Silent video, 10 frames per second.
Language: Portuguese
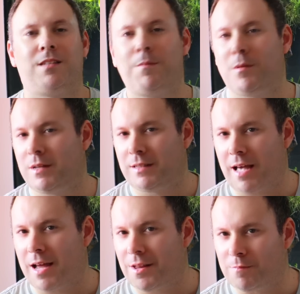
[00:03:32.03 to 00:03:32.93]
Sempre manter
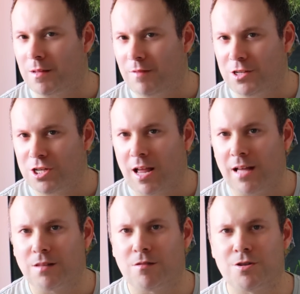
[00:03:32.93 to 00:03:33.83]
áreas bem
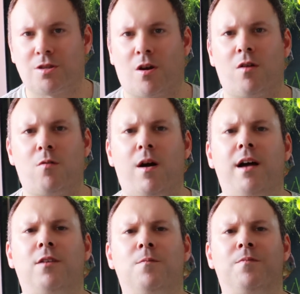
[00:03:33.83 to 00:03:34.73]
ventiladas antes do o
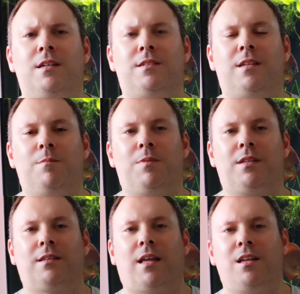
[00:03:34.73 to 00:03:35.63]
aquário, sempre
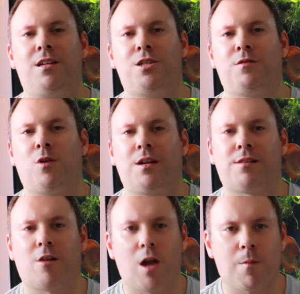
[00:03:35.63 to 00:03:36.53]
tentar
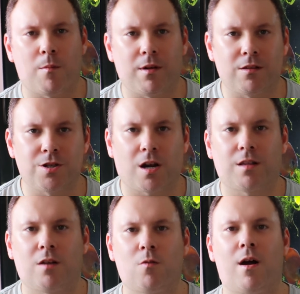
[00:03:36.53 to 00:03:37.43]
individualizar o equipamento de
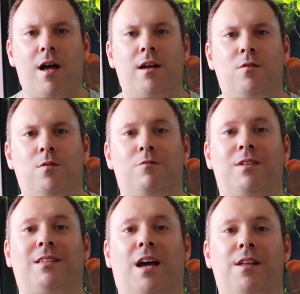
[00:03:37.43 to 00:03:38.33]
cada aquário,
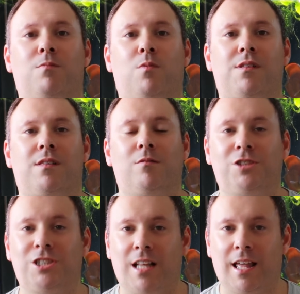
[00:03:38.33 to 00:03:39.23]
evitar a exposição
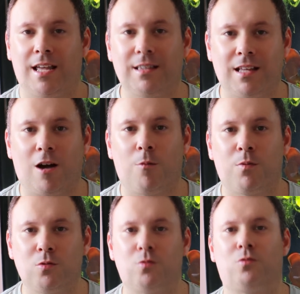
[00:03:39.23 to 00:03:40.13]
direta ao
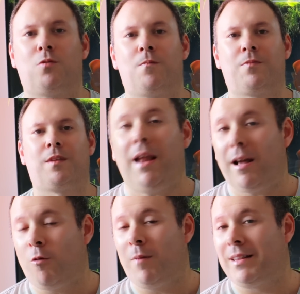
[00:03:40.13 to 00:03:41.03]
produto. Para
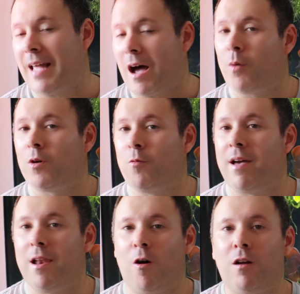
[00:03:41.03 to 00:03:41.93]
combater algo, o
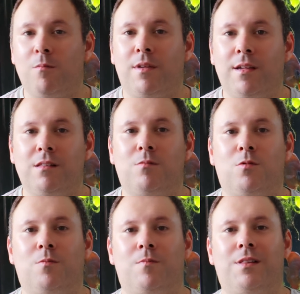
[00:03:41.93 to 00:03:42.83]
melhor
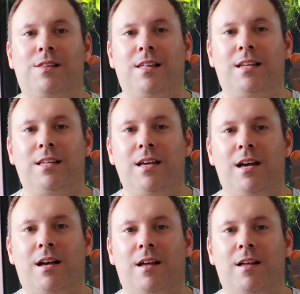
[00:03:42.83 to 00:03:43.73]
mesmo
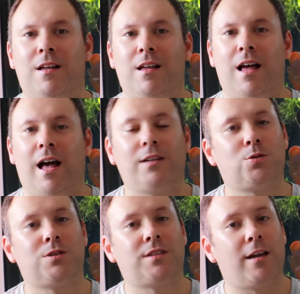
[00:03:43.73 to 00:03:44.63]
seria
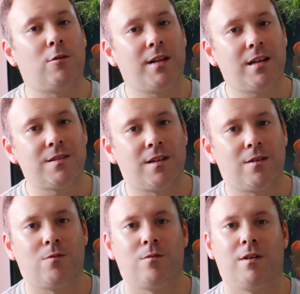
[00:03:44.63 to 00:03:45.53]
ajustar a
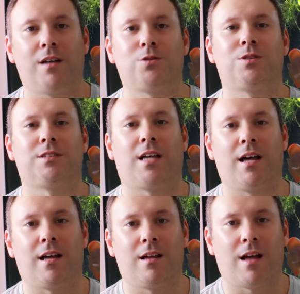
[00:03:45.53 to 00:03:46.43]
iluminação,
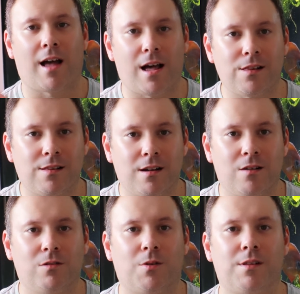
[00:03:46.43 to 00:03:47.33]
ajustar a
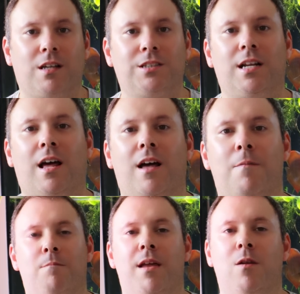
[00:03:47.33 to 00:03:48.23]
ração, não
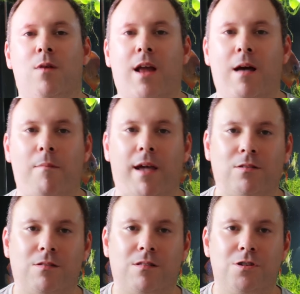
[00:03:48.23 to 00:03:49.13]
exagerar, melhorar
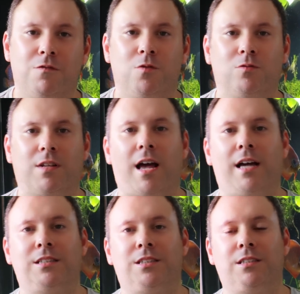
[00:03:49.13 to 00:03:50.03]
métodos de
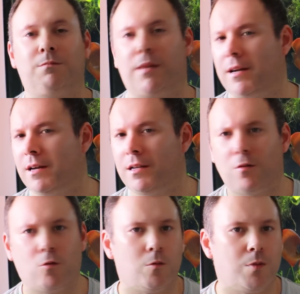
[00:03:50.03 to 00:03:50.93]
filtragem
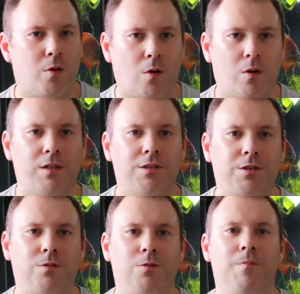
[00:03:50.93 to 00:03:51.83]
mecânico ou
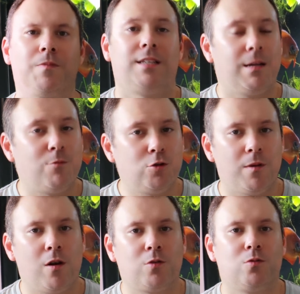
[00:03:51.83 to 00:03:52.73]
biológico. Seria muito
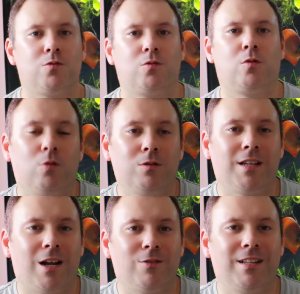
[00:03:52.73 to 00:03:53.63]
melhor que o uso do
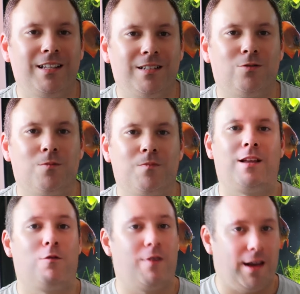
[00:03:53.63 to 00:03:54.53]
glutaraldeído.
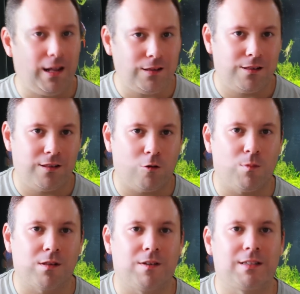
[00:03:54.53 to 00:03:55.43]
Ele oferece em si
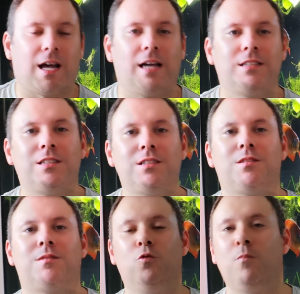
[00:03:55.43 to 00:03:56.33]
algumas
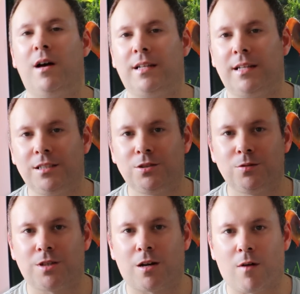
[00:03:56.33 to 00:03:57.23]
vantagens no
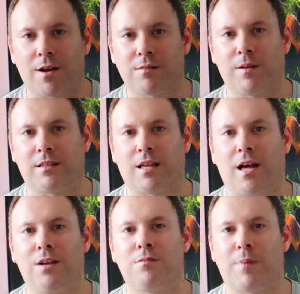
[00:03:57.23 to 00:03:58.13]
manejo de aquários
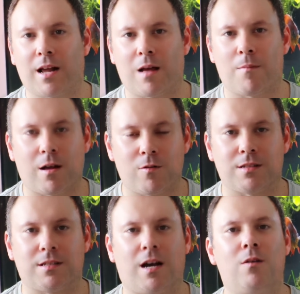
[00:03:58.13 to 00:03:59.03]
plantados para acabar com
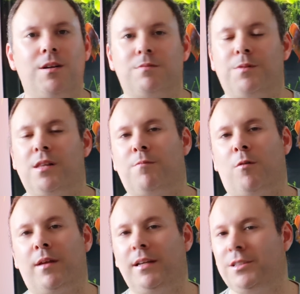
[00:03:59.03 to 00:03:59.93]
as algas,
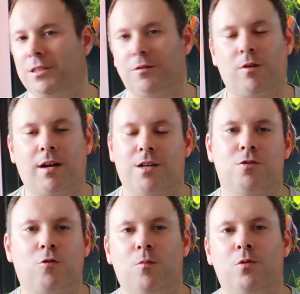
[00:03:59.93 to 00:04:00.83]
principalmente, eu não
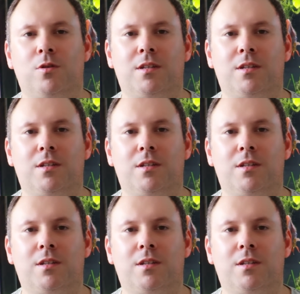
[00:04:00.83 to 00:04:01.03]
acredito como